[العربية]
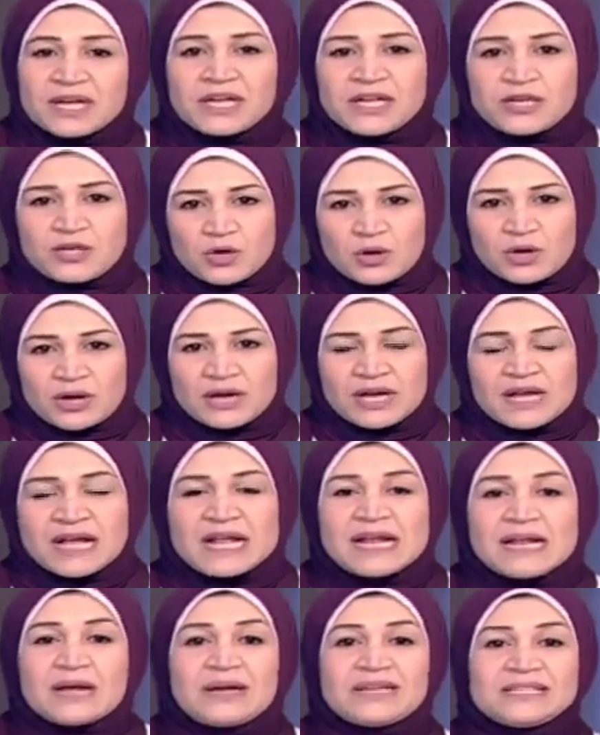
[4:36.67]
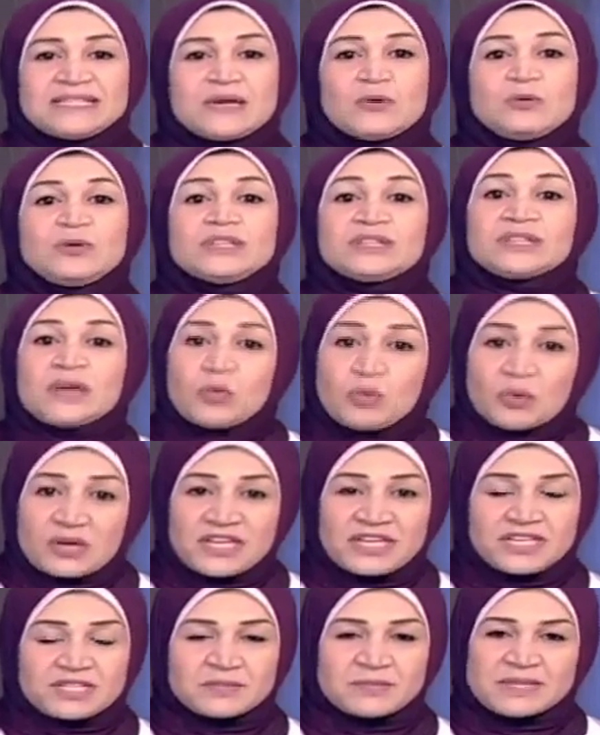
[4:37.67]
نهى لو عايزه اقول
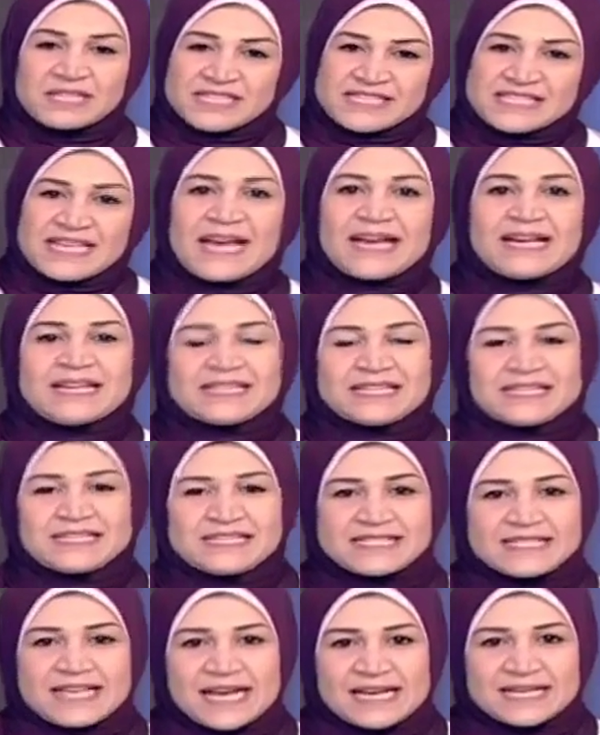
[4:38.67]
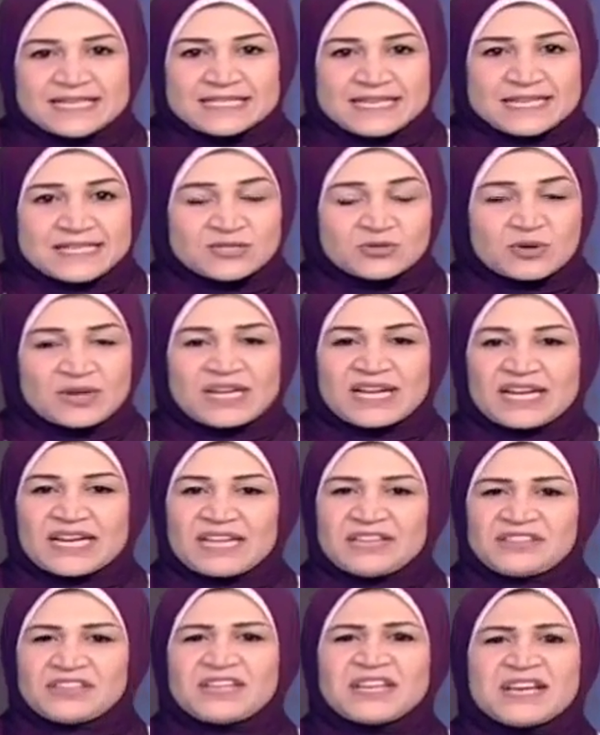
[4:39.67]
توقيت من الساعه كذا للساعه كذا السؤال كان
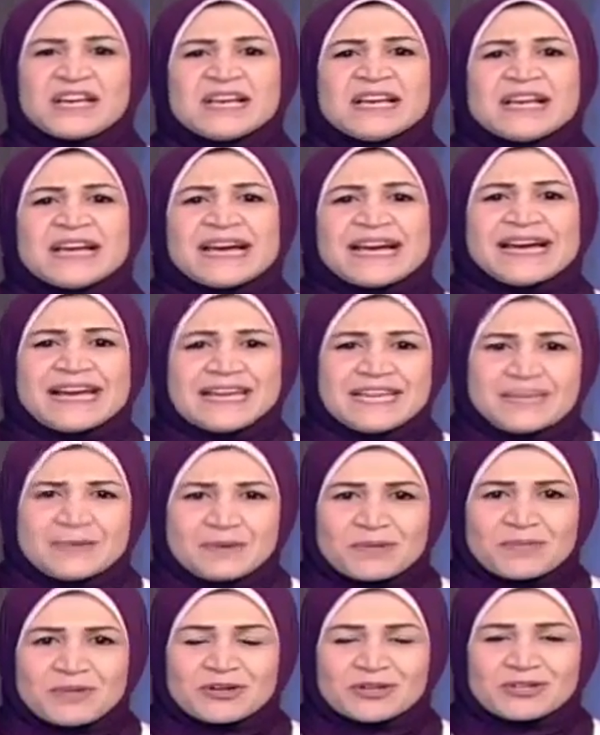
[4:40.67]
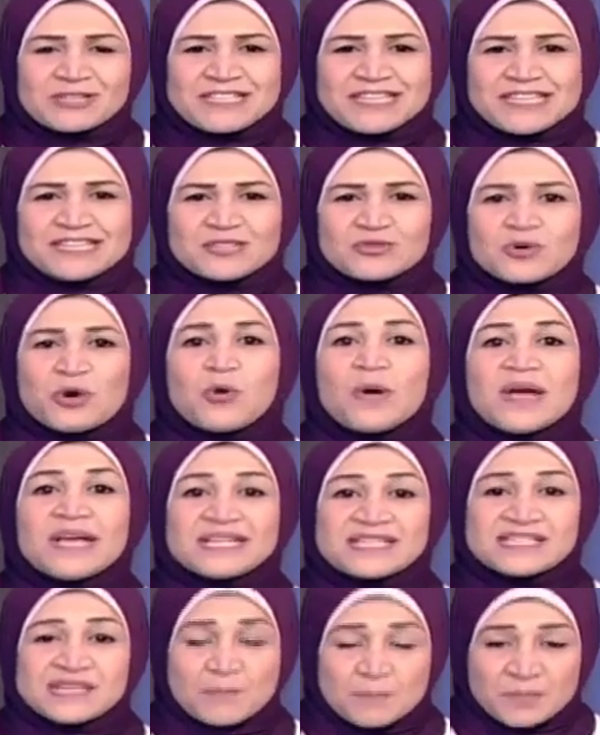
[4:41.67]
عندنا غريب المره دي كده شويه هو
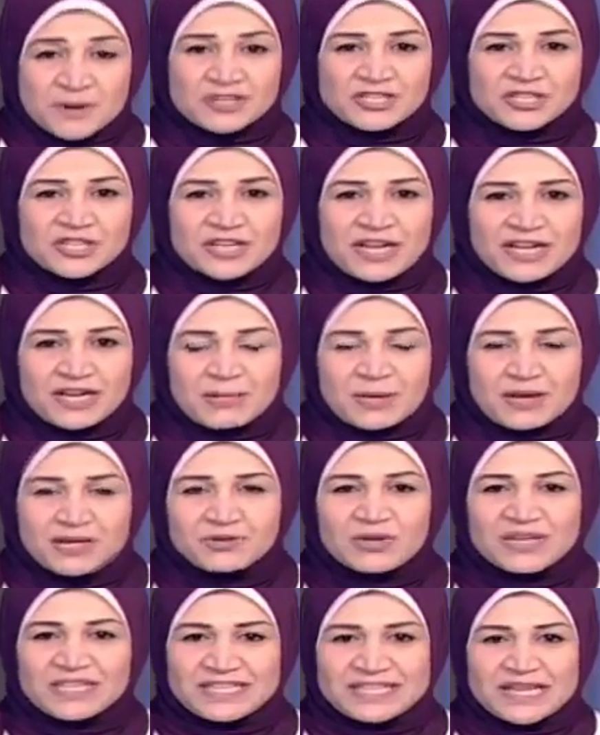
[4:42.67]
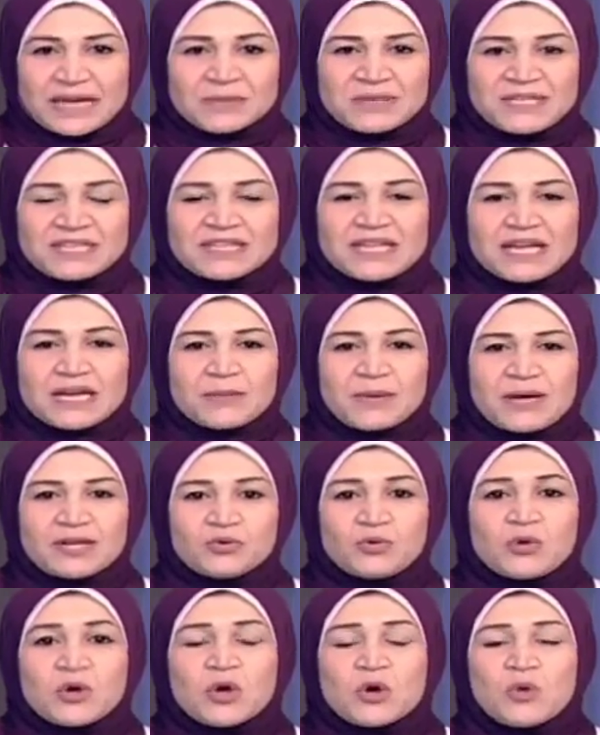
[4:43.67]
اكسبريشن على بعضه يعني تعبير كده على
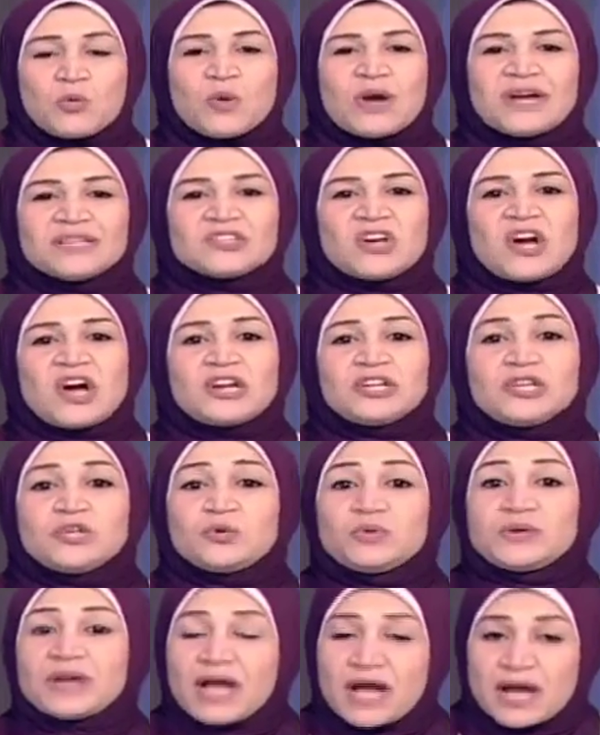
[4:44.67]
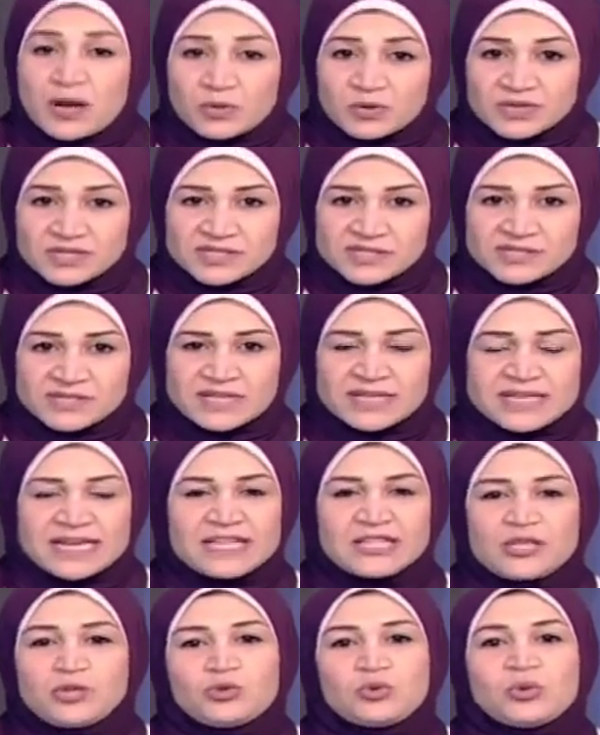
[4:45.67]
بعضه وات ار يور اورز
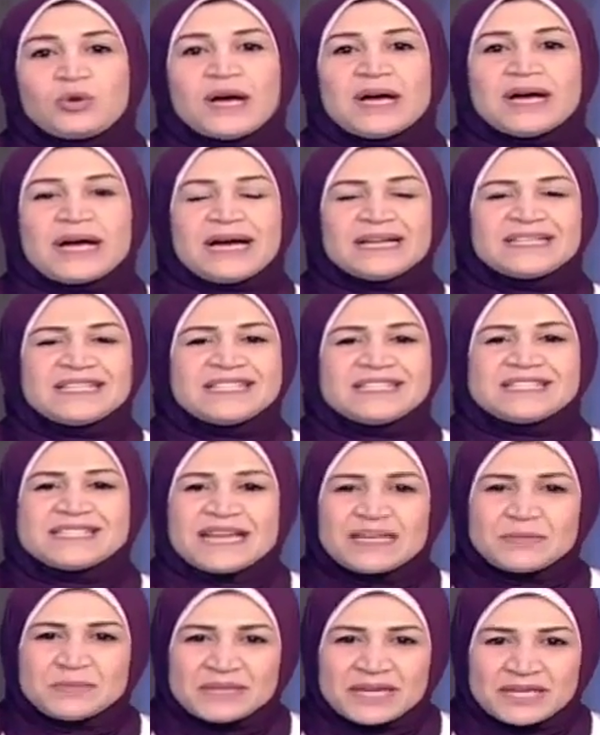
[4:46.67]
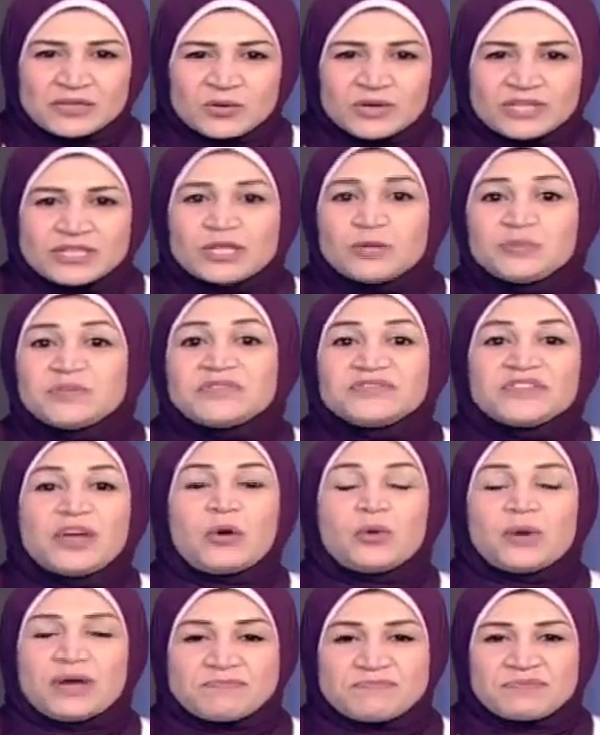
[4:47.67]
يعني انتوا عدد الساعات بتاعتكم قد ايه
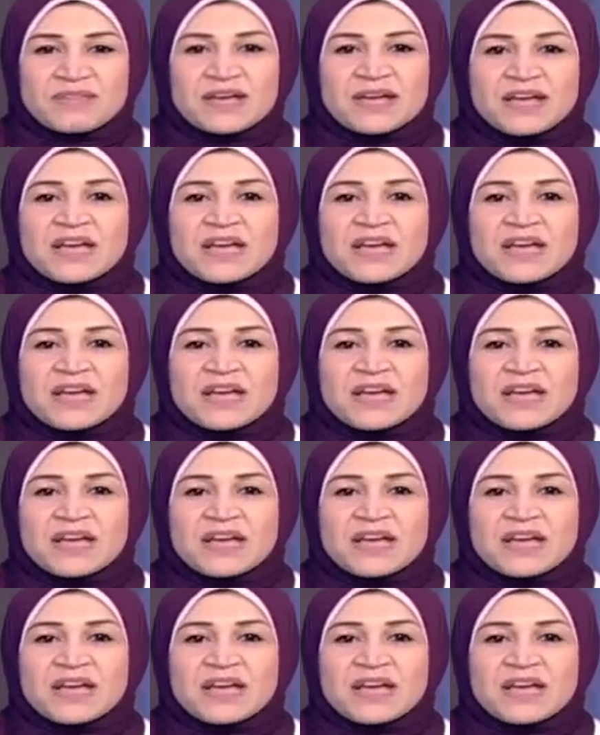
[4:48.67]
وبتفتحوا امتى